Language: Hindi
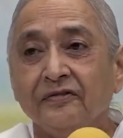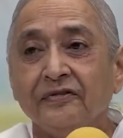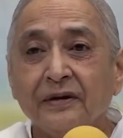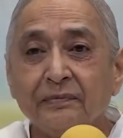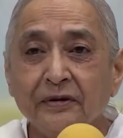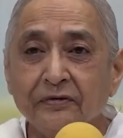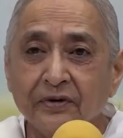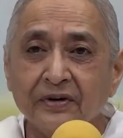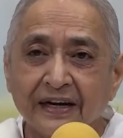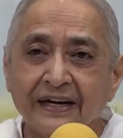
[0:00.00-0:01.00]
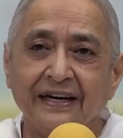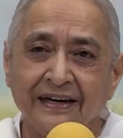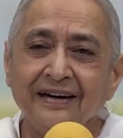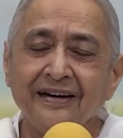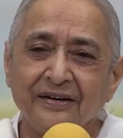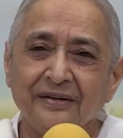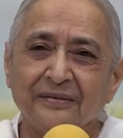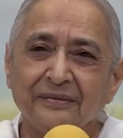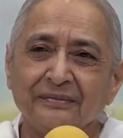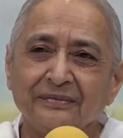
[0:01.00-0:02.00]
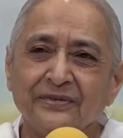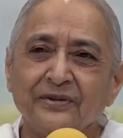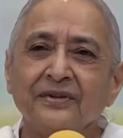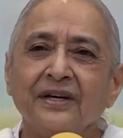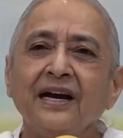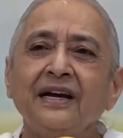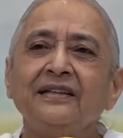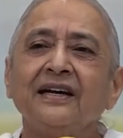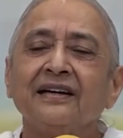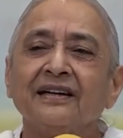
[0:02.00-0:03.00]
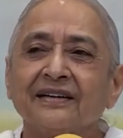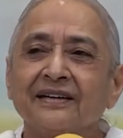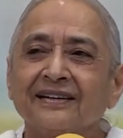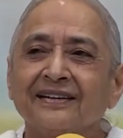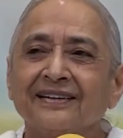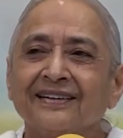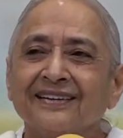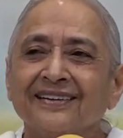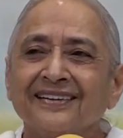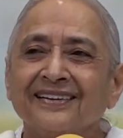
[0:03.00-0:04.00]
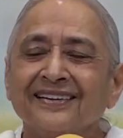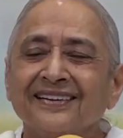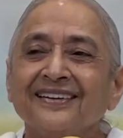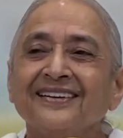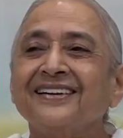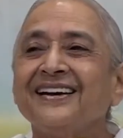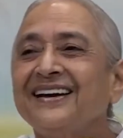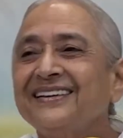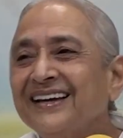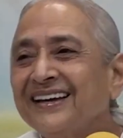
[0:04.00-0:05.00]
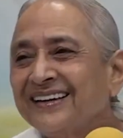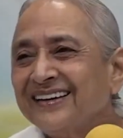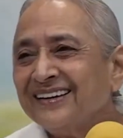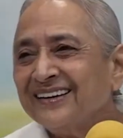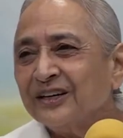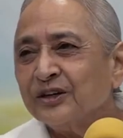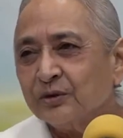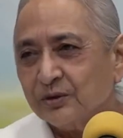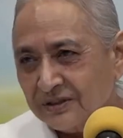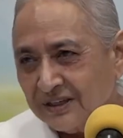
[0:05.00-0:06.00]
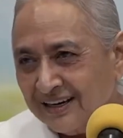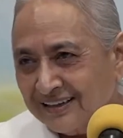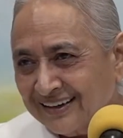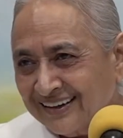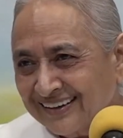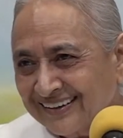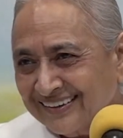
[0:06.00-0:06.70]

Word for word: फिर भी वो करे तो क्या आता है क्या आता है गुस्सा आता है